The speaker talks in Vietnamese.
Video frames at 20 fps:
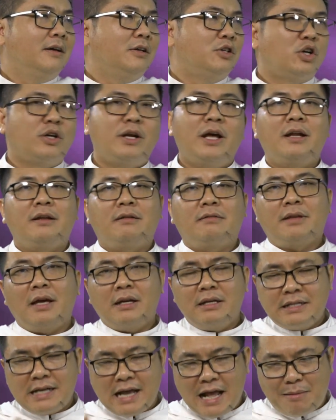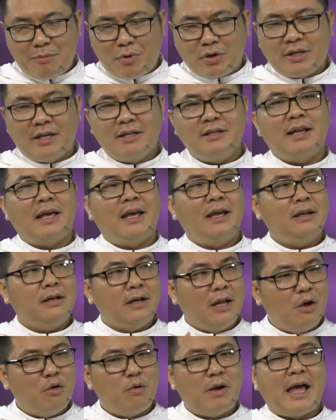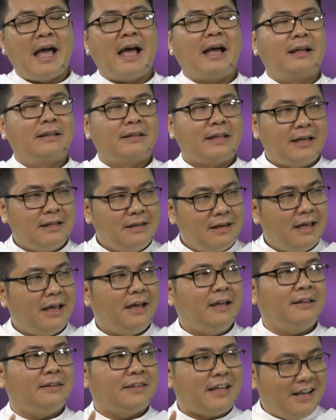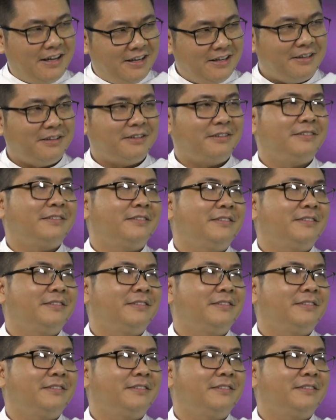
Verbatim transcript: cho nên tất cả mọi thánh lễ đều là thánh lễ tại ơn